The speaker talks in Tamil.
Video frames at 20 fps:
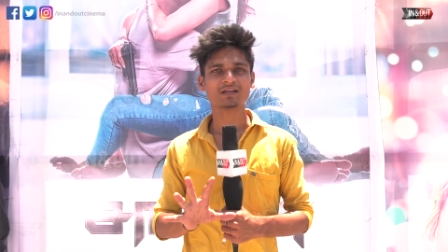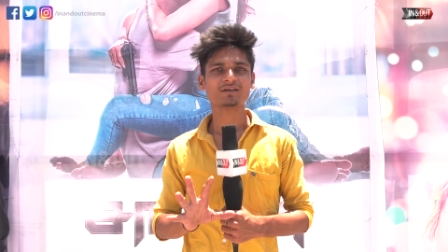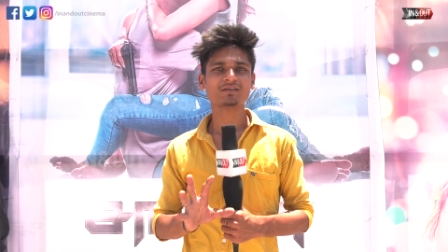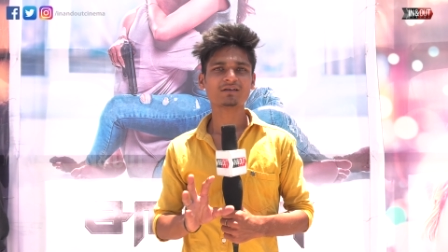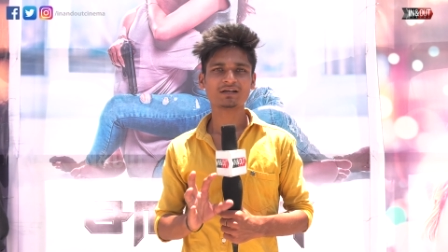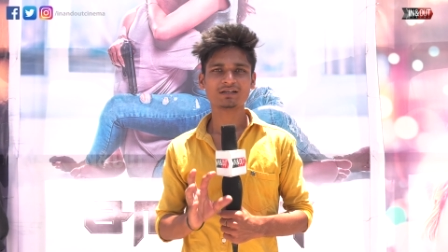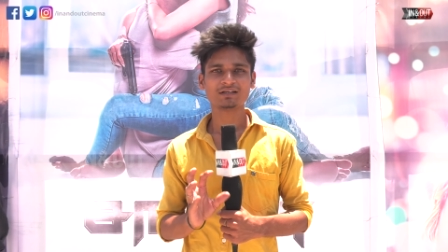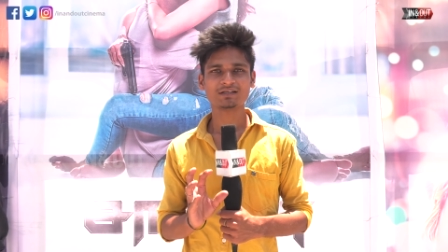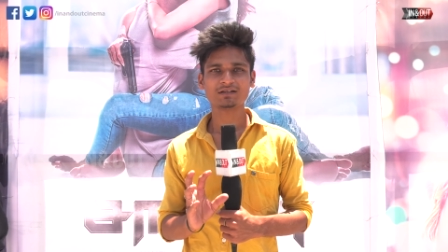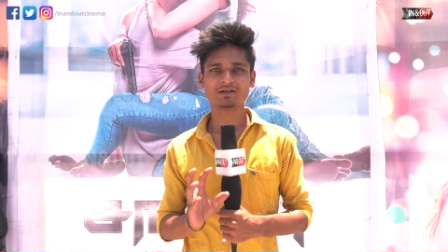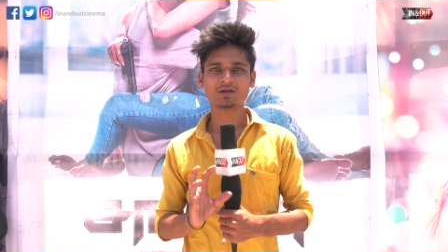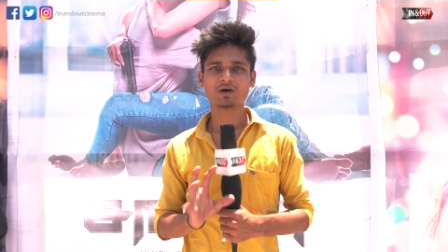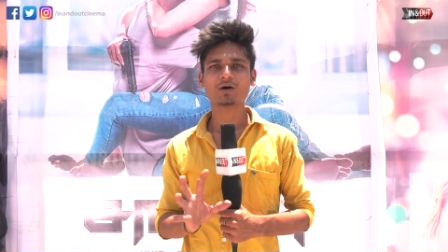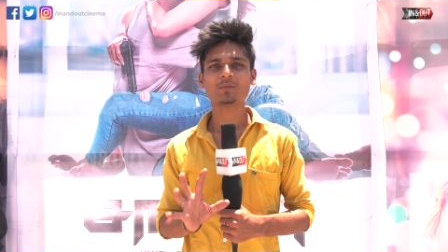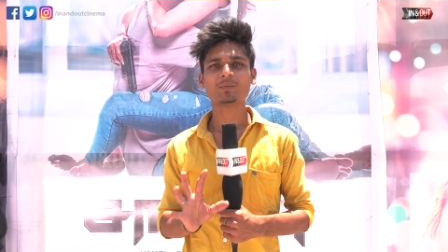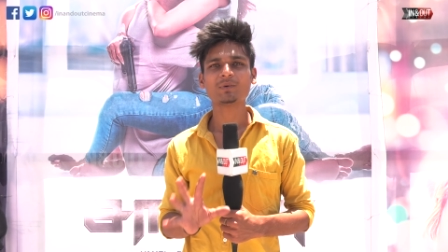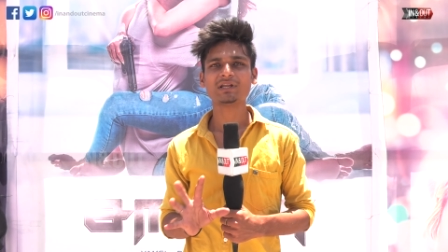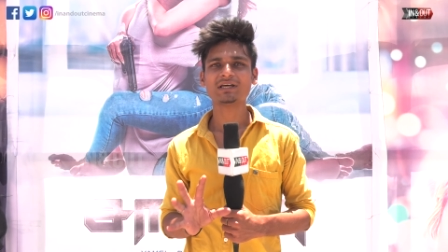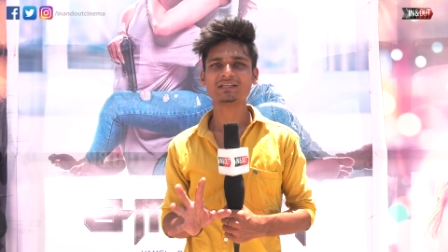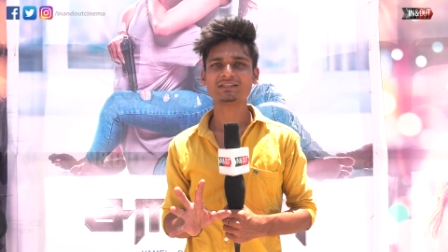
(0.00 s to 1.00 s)
பரவாயில்ல
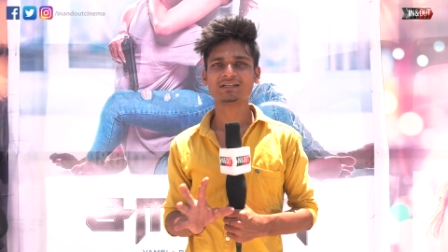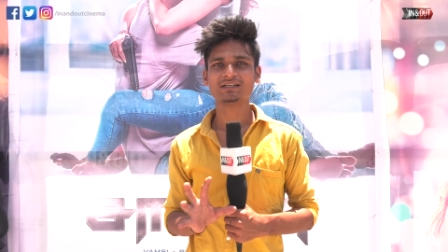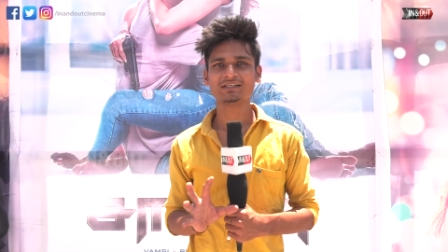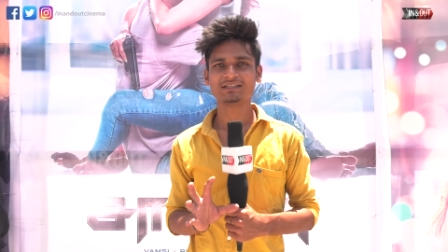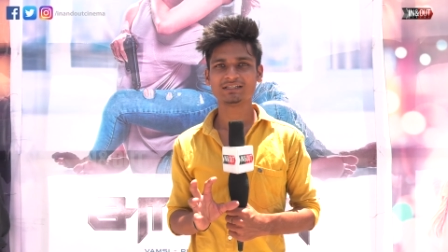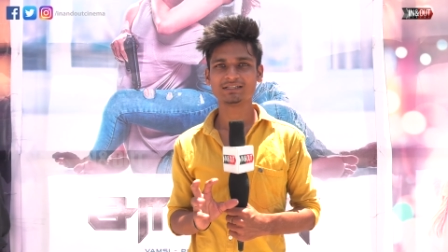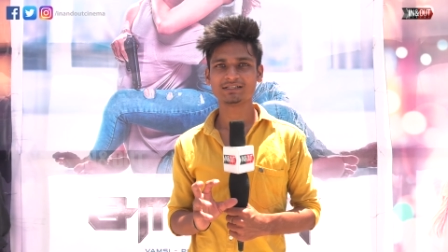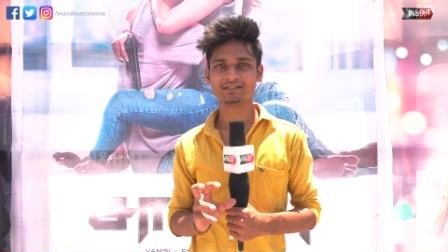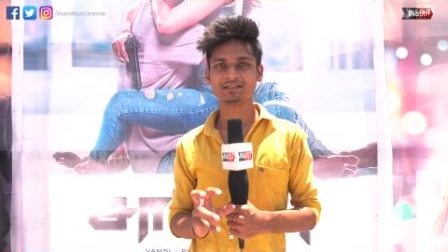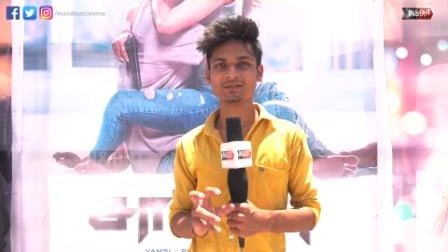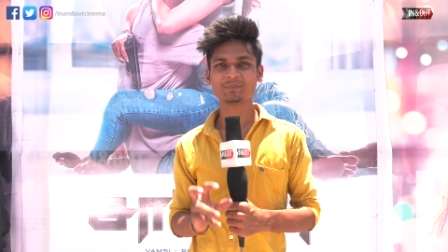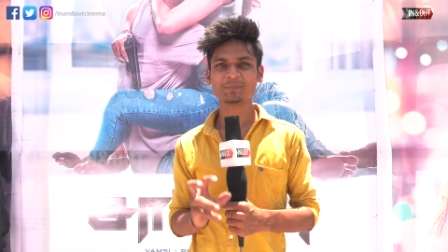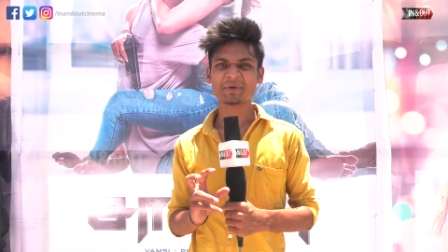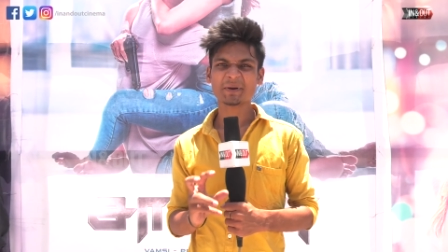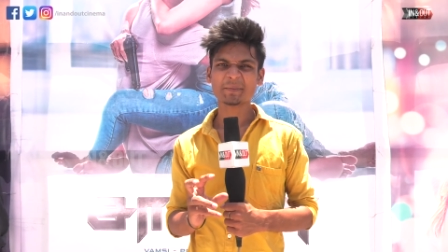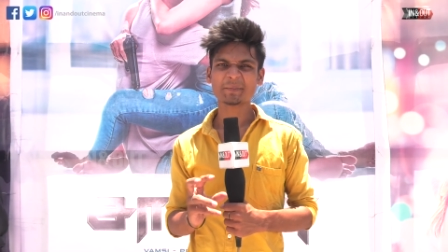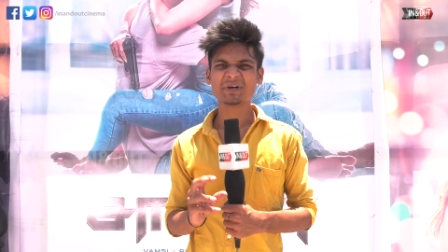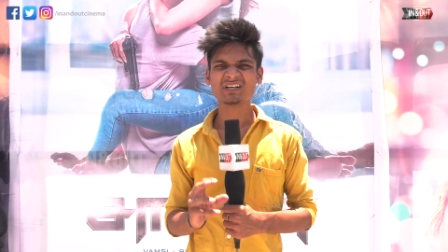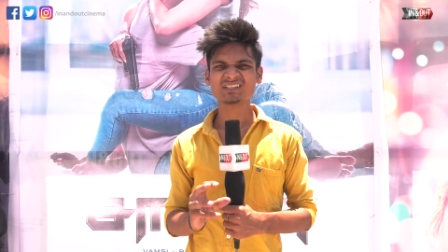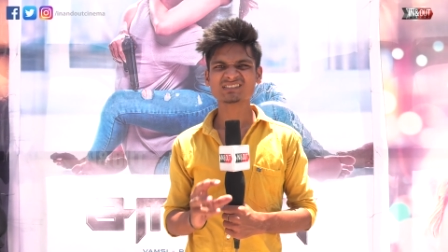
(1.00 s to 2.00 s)
நார்மலாக தான் இருக்குது
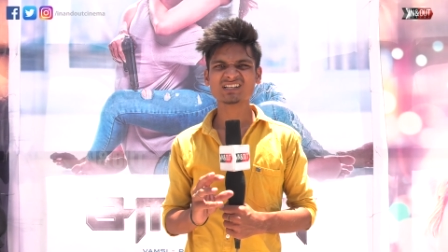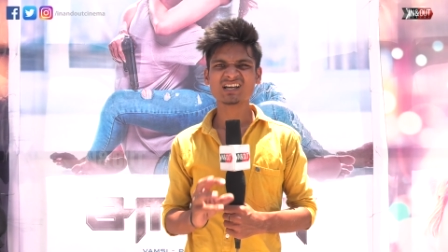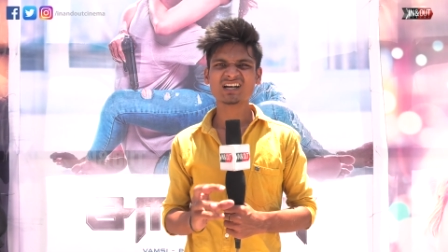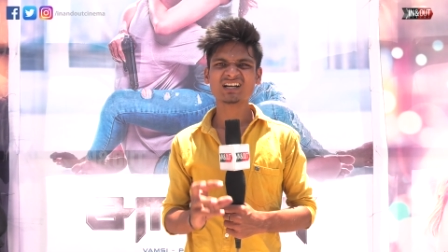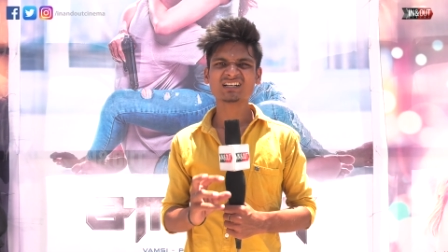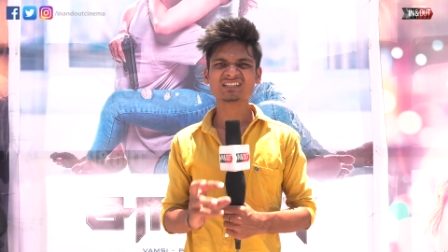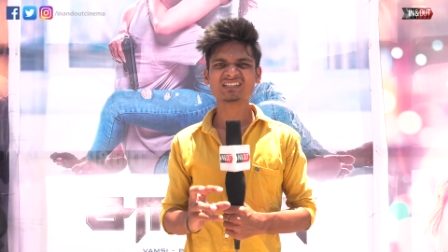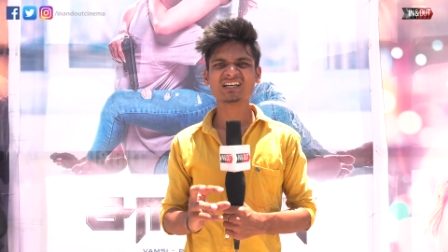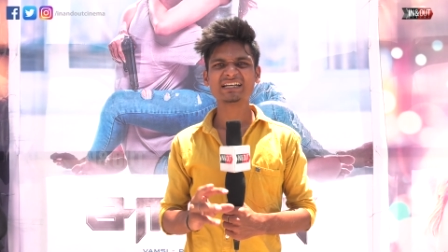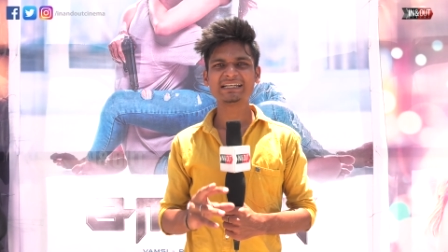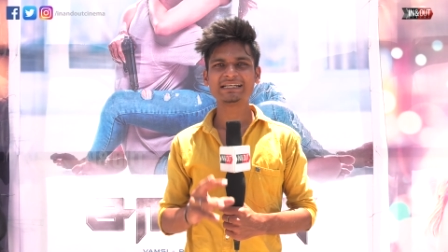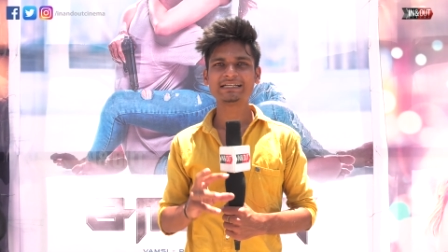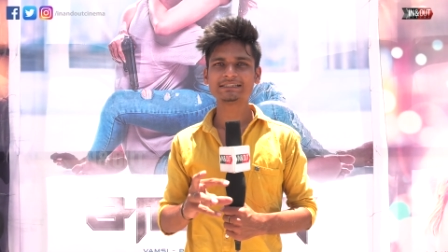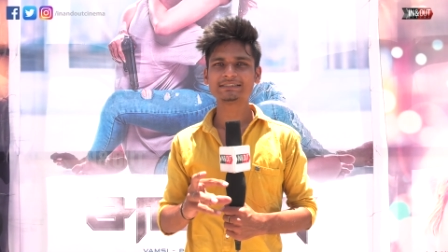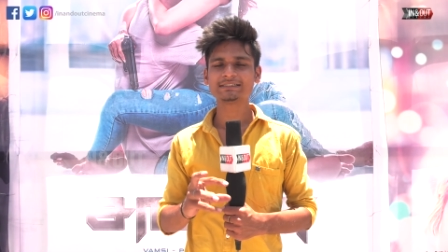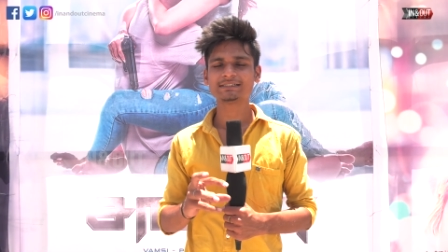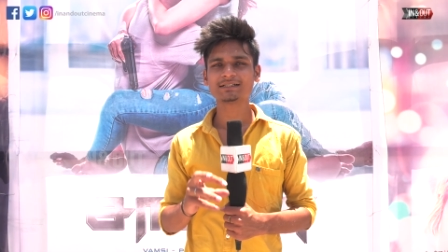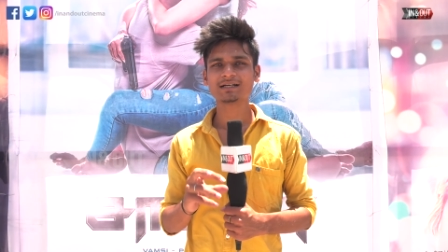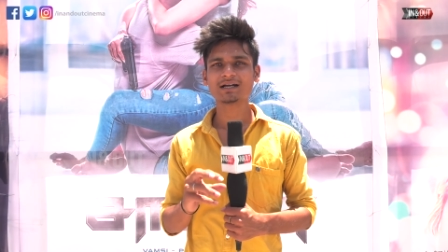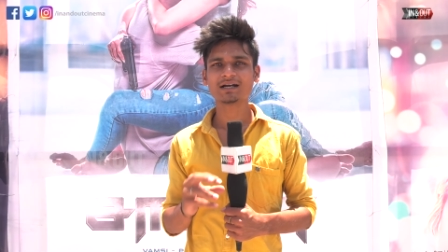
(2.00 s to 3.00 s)
பிரபாஸ்க்காக தான்
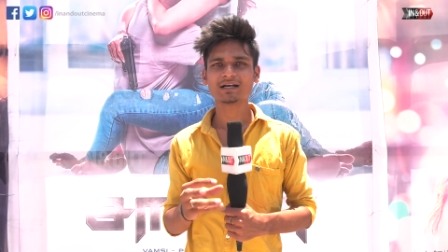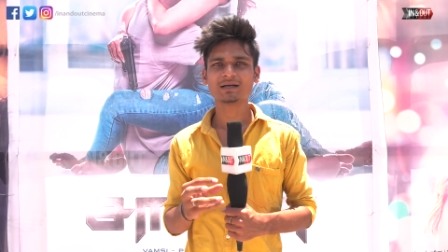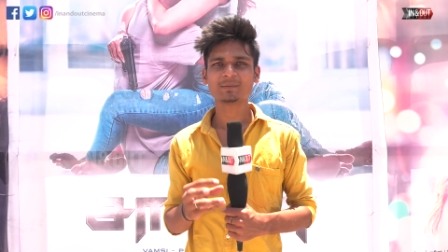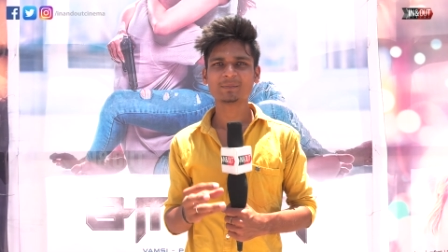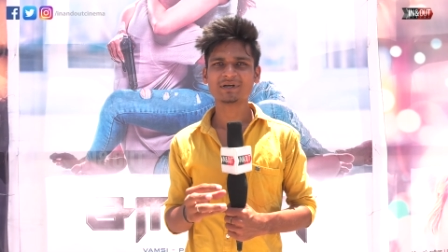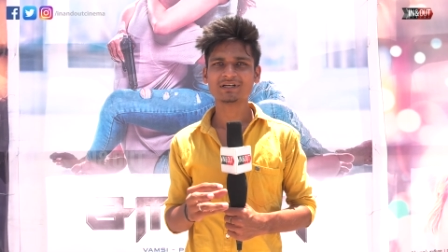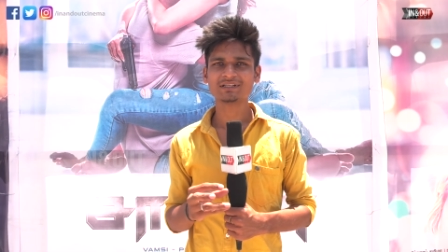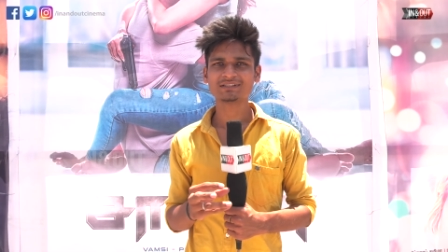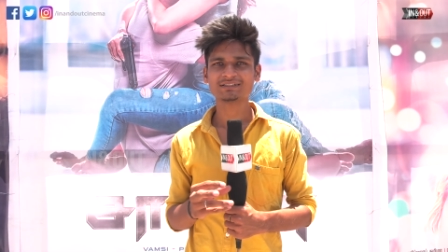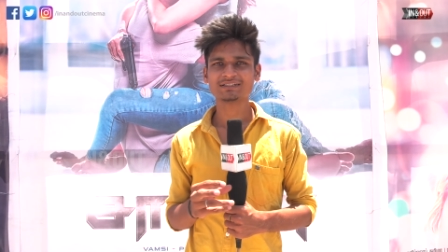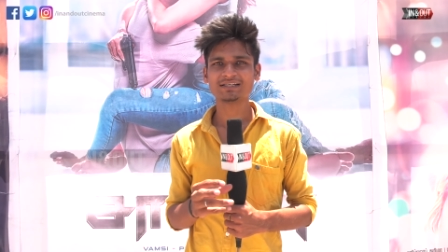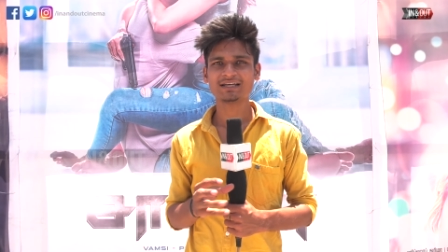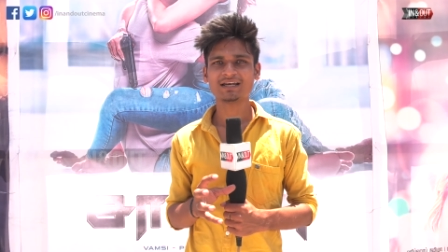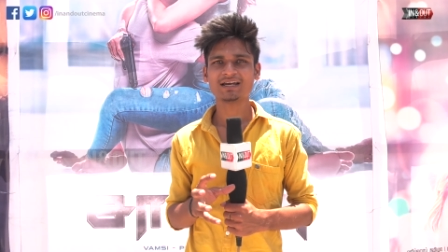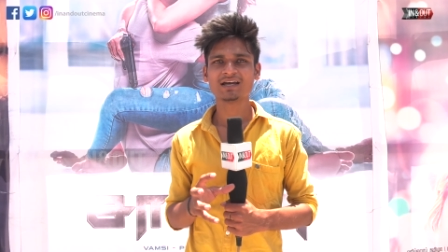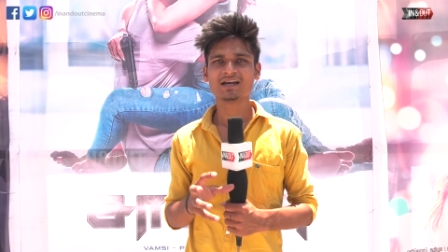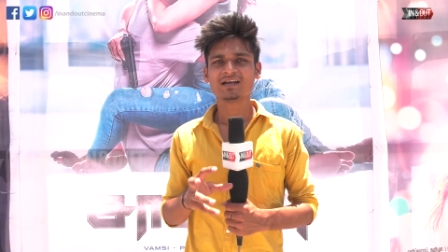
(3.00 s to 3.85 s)
எடுத்திருக்காங்க படத்தில்